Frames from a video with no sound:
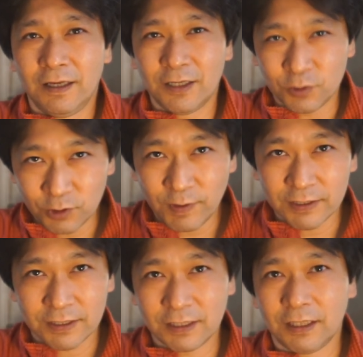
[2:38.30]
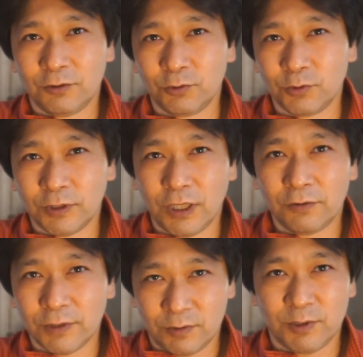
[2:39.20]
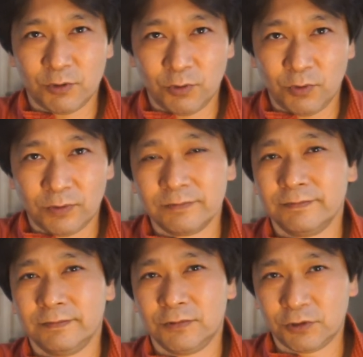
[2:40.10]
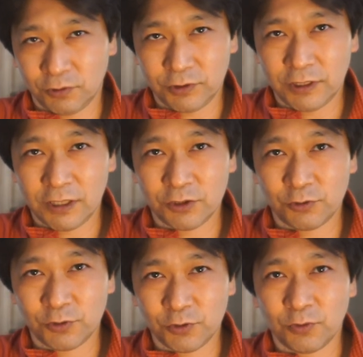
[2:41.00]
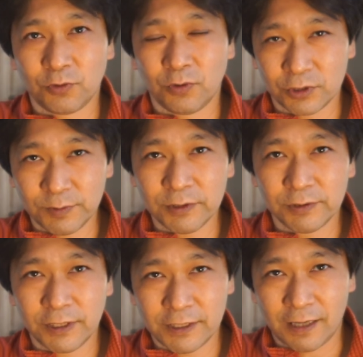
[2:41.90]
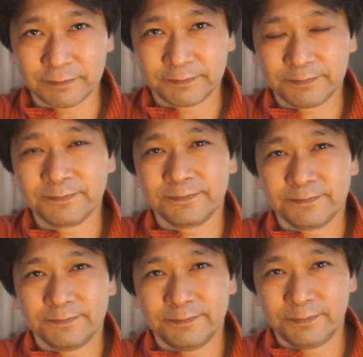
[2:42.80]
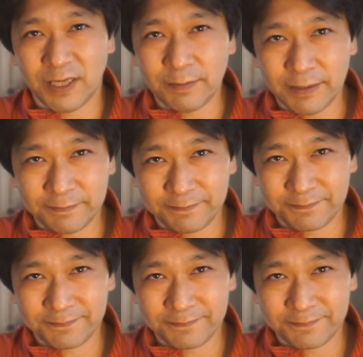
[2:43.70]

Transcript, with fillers: それでは次回の動画でお会いしましょう。ジョグイン編集長小島由紀でした。バイバイ。